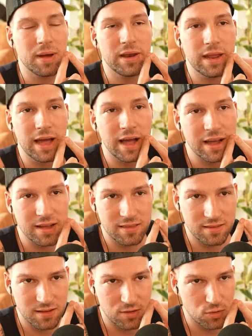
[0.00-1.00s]
Man ackert
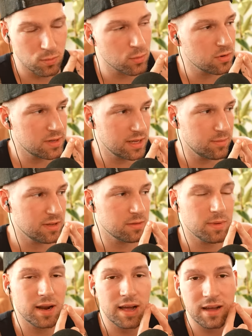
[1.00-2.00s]
sich dumm und dämlich,
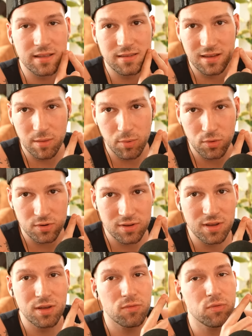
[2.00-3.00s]
man ackert sich kaputt
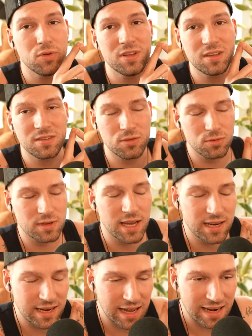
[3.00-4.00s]
für die
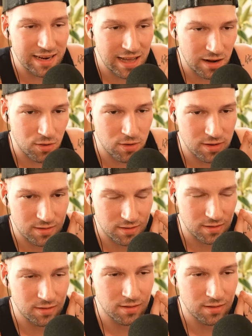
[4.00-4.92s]
Gesundheit anderer Leute